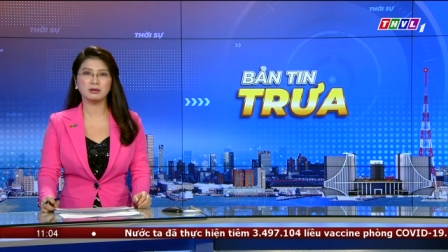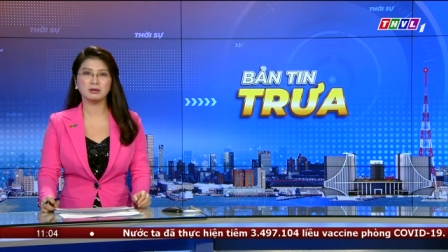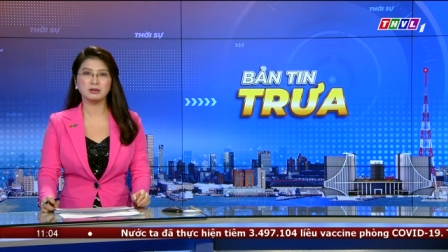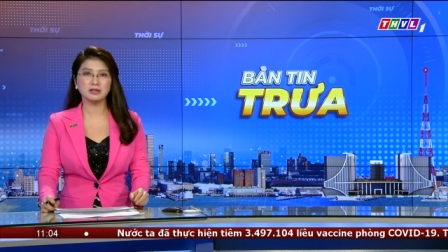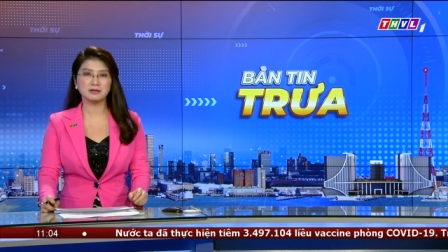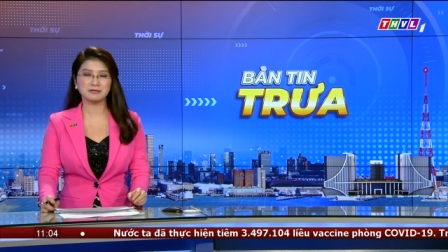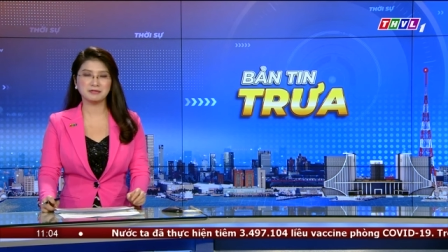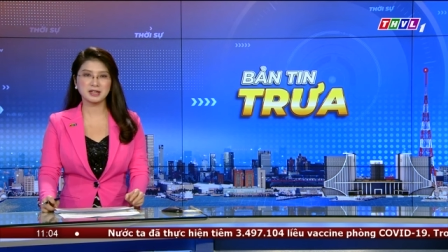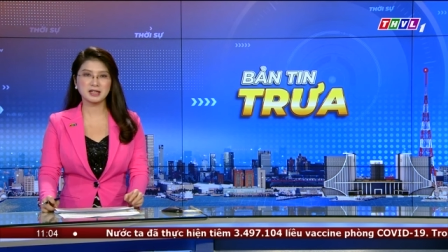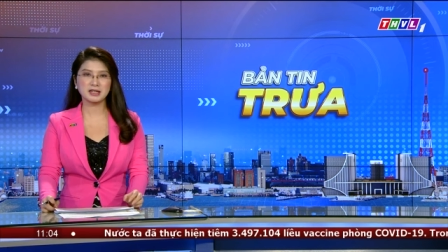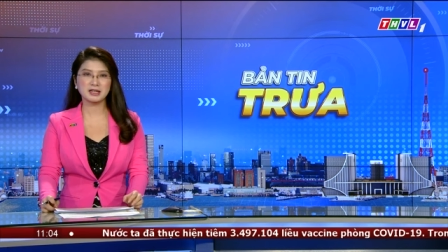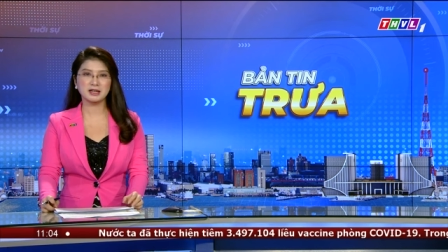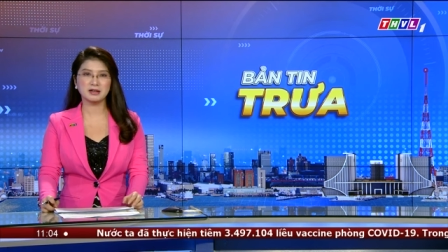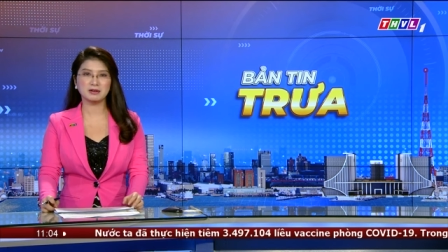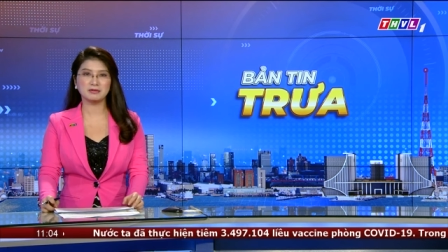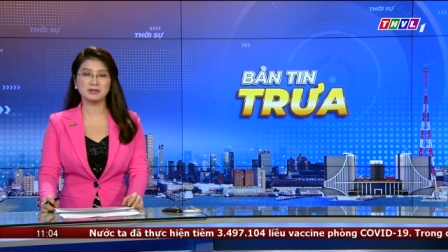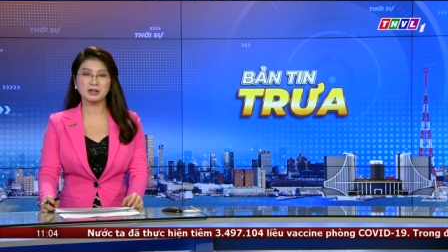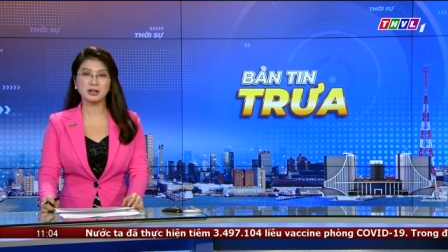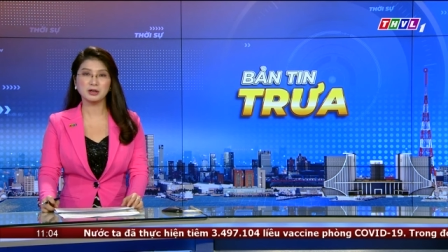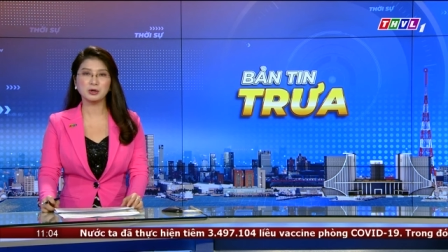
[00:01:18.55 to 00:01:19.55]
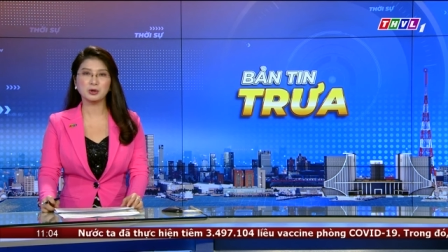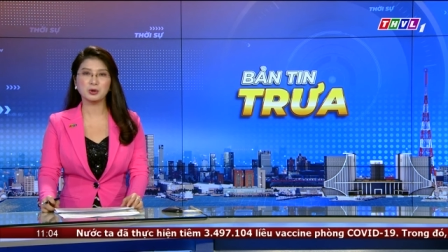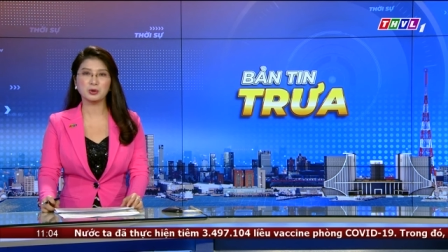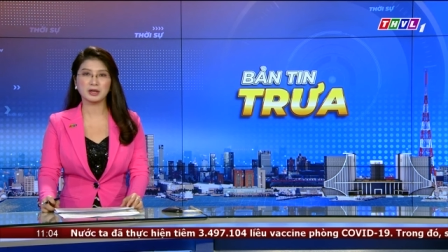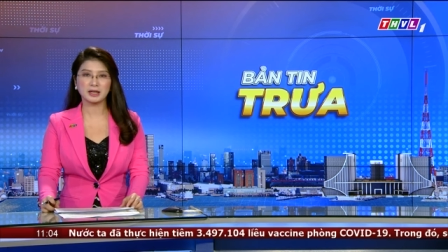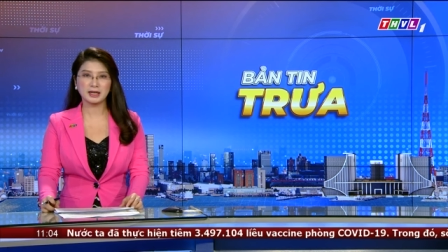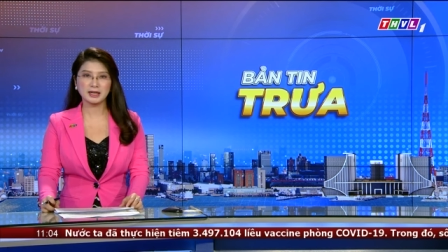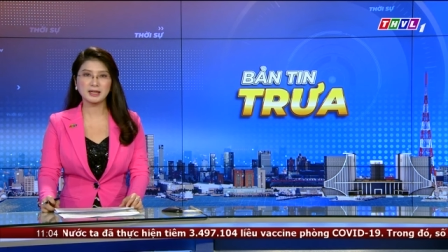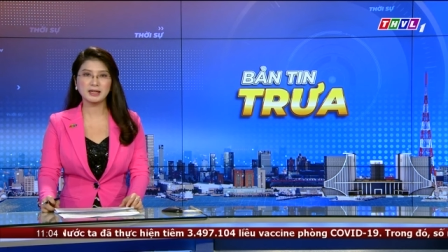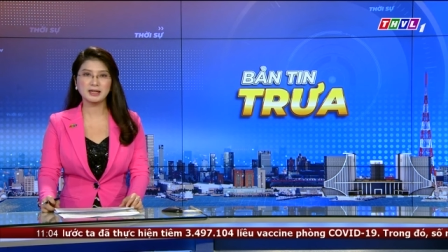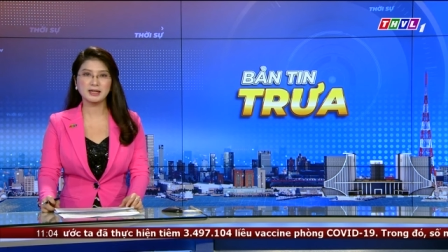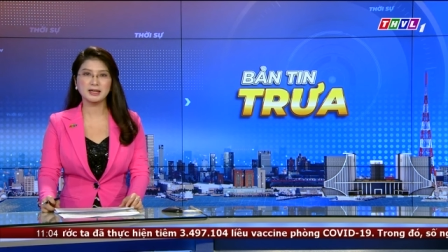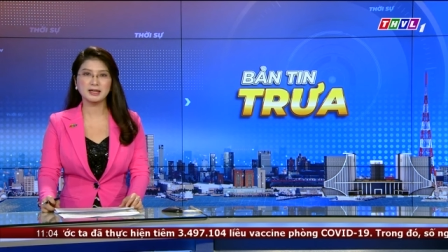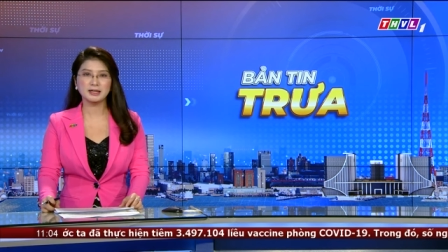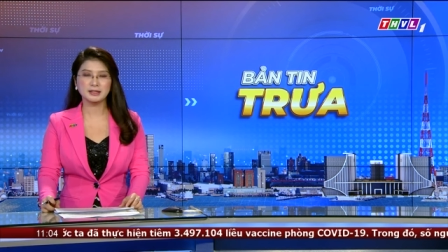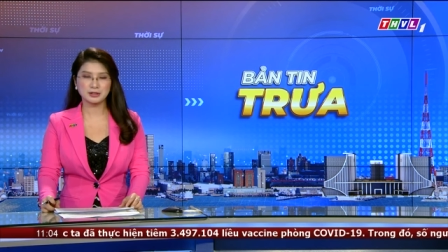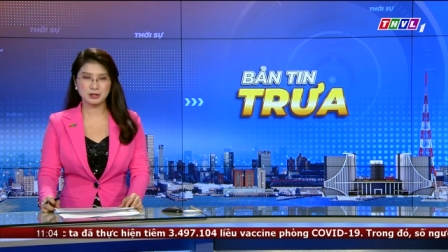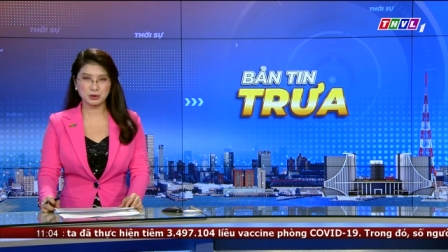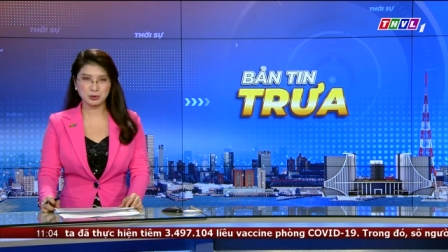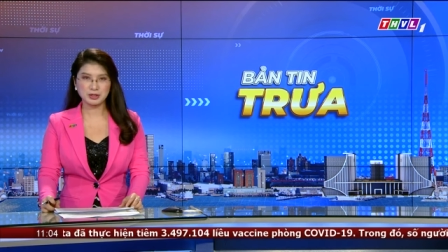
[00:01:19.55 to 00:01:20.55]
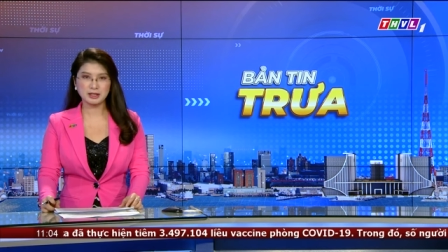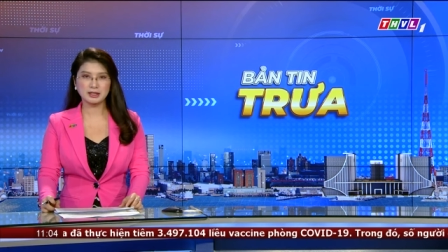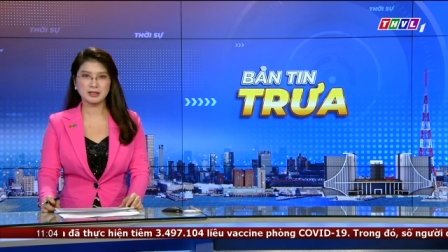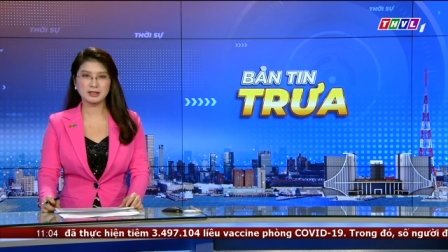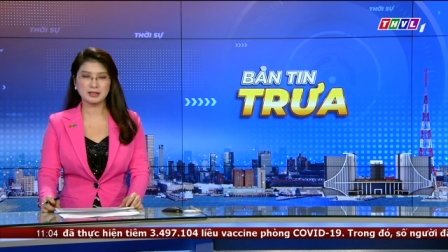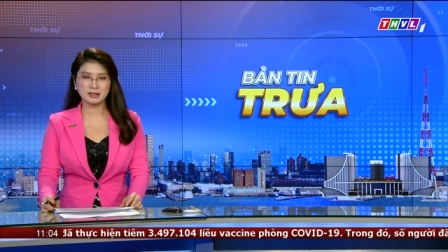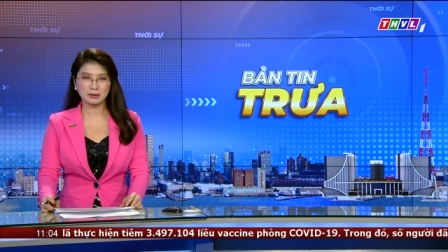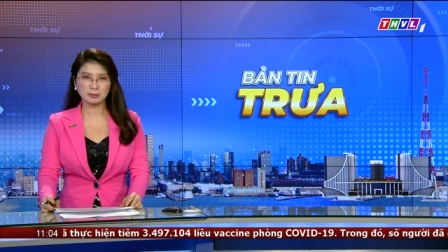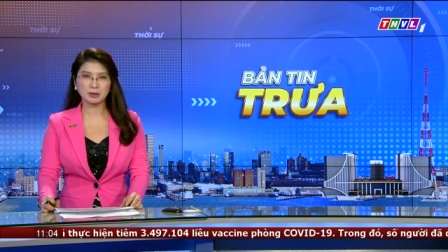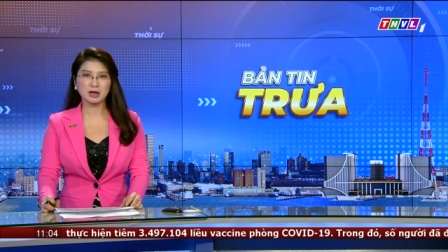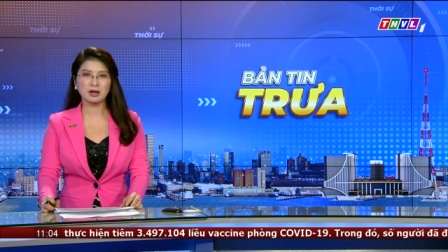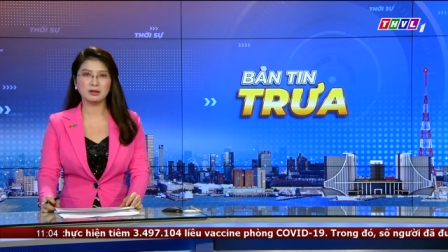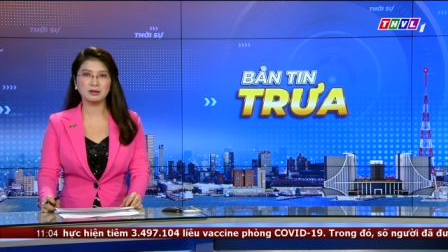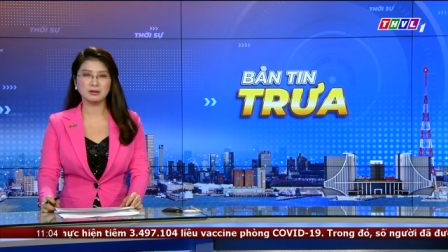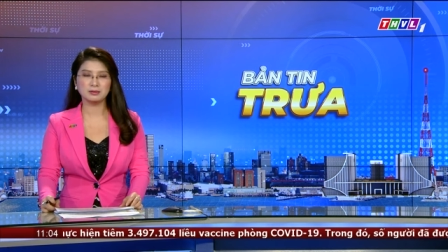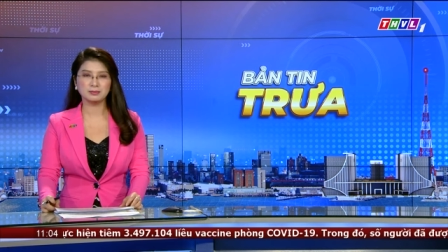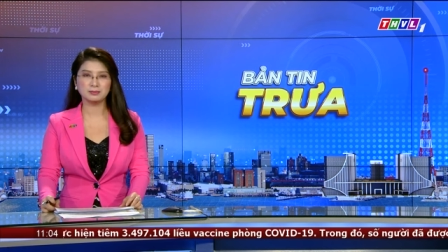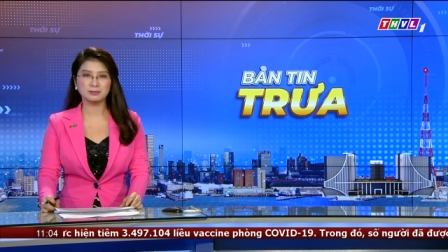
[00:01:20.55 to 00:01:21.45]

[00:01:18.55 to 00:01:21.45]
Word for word: được phát hiện, phân luồng, cách ly, điều trị kịp thời.